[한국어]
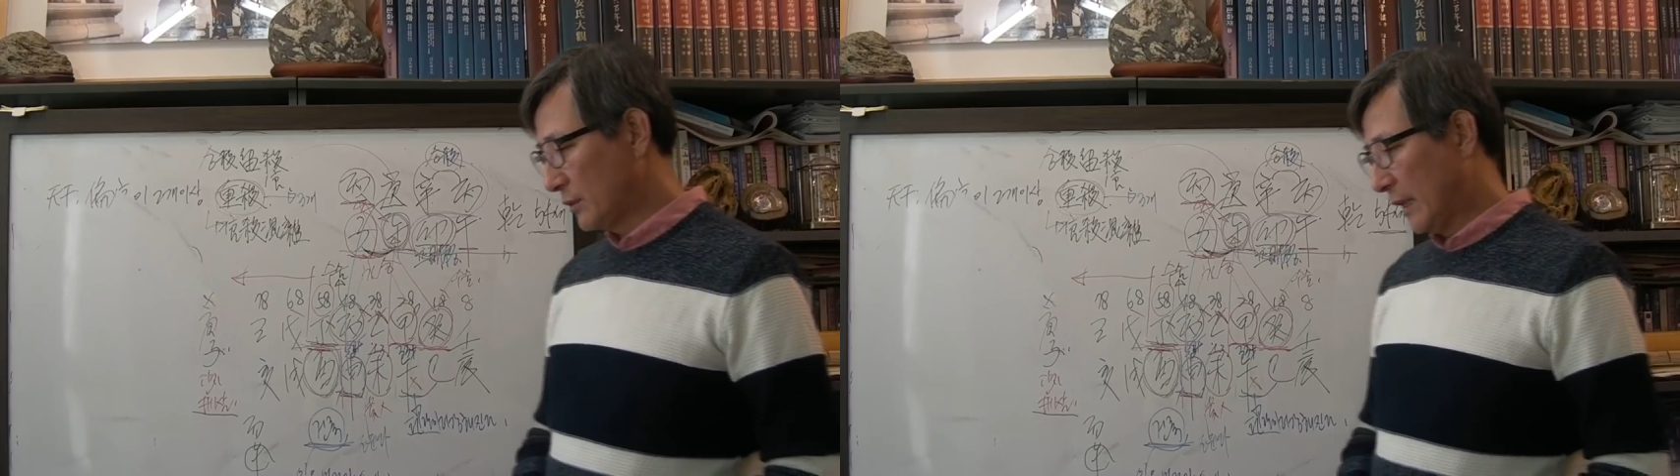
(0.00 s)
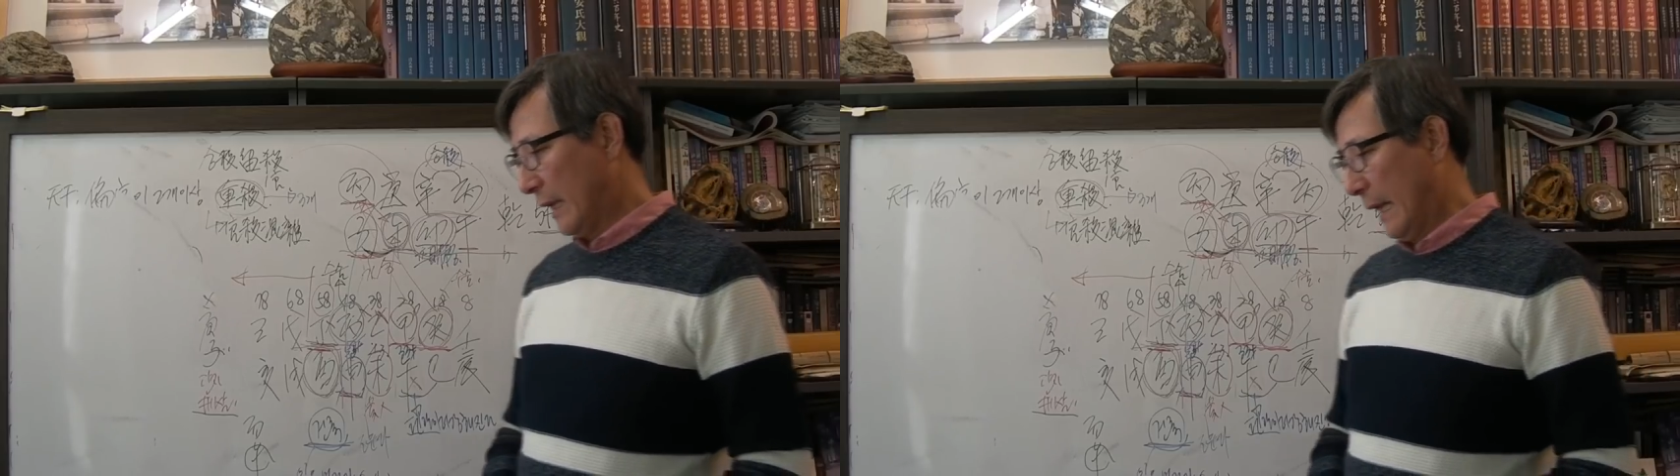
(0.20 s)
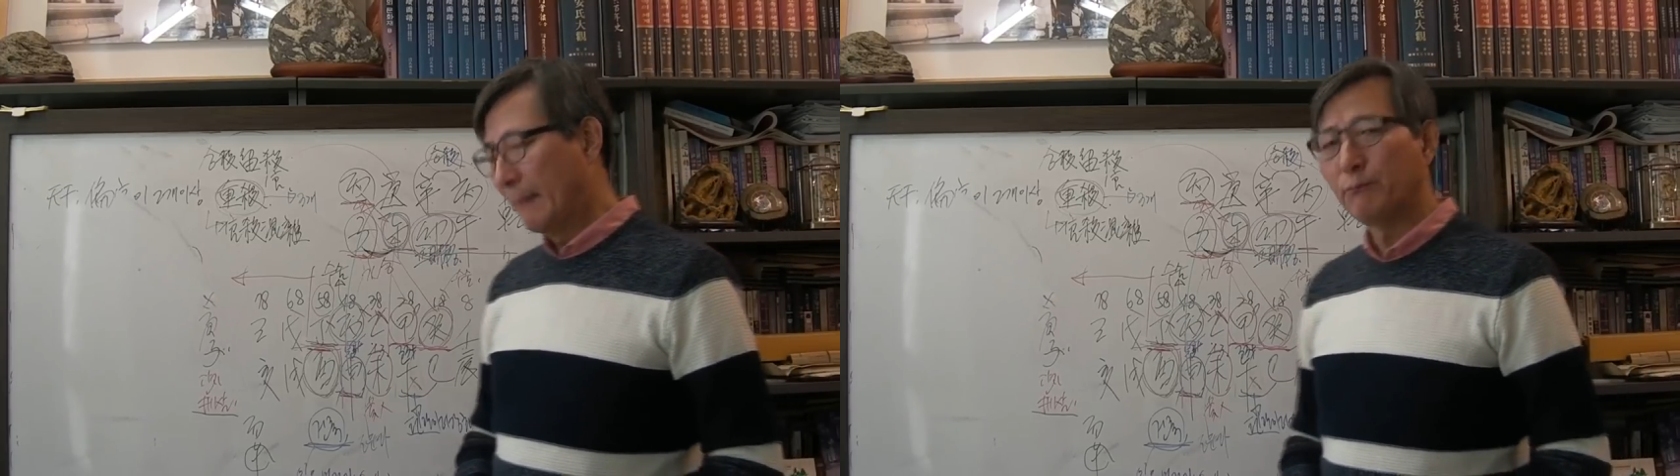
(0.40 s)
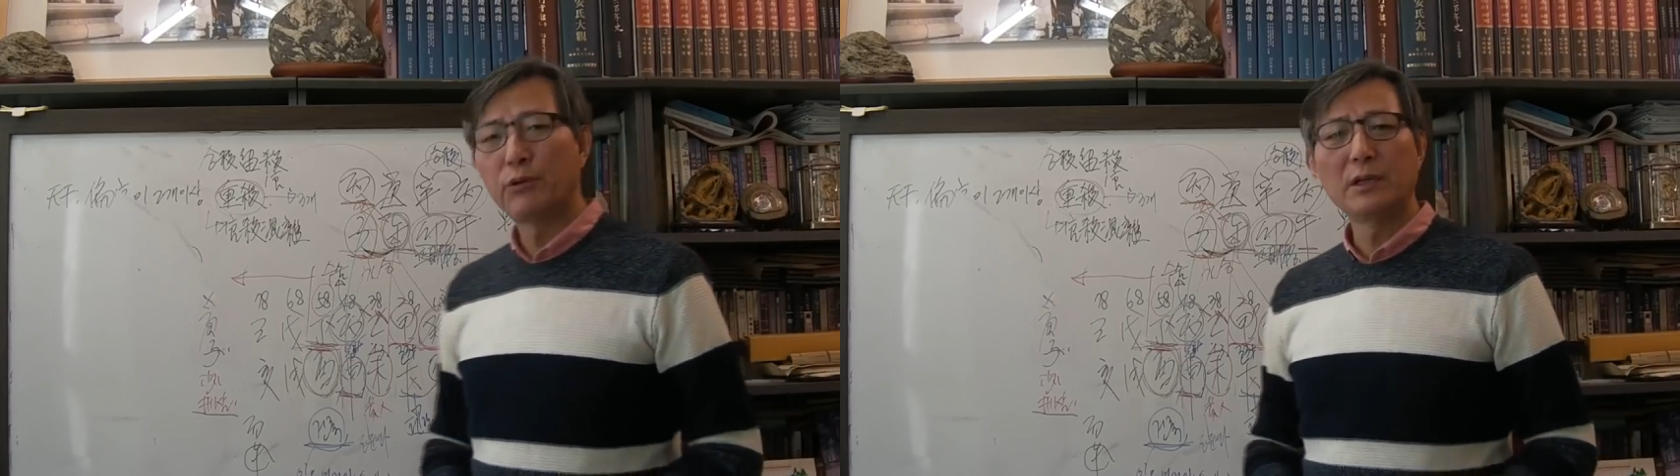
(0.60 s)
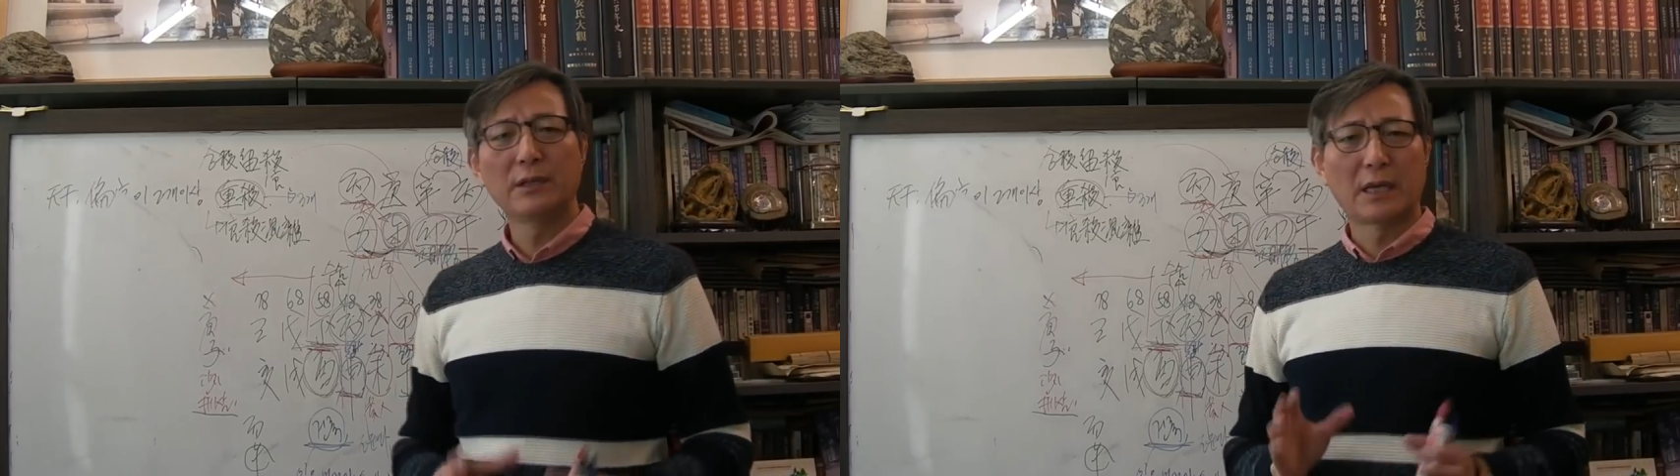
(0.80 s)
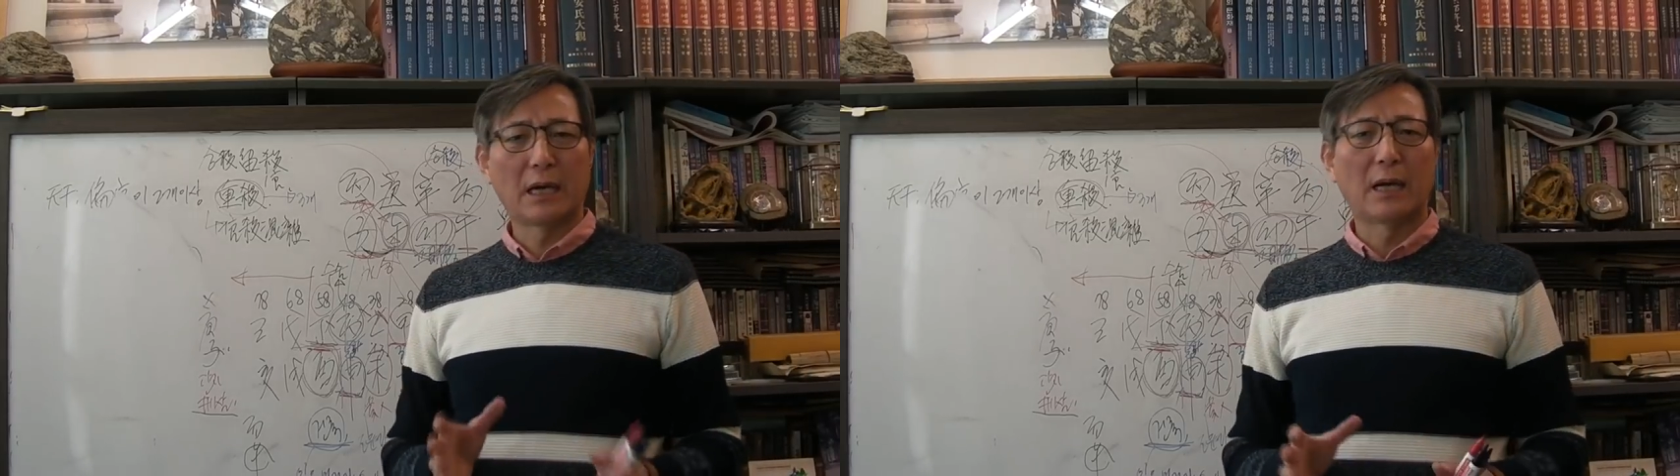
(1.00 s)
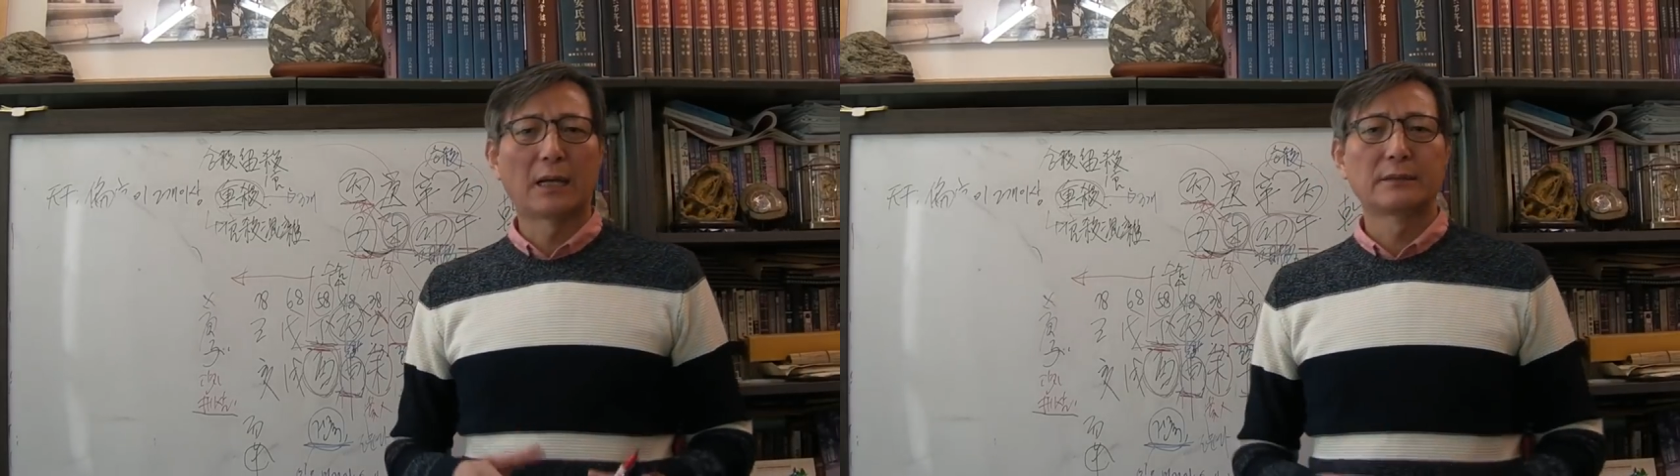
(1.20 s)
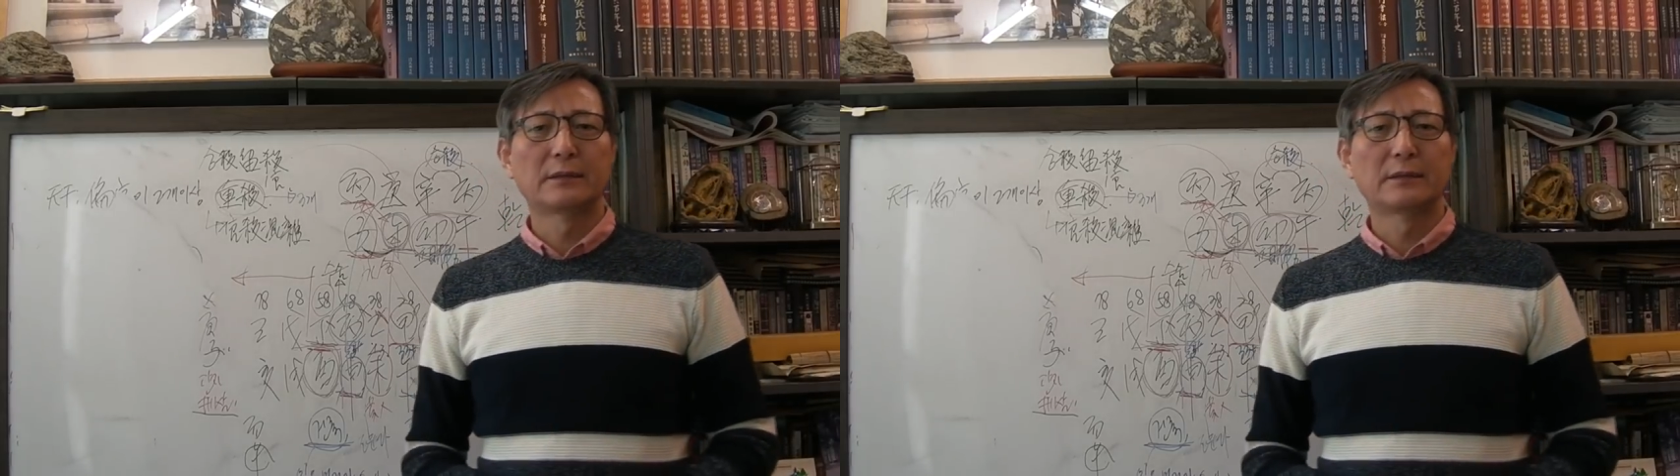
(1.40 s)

잘 안 풀린다.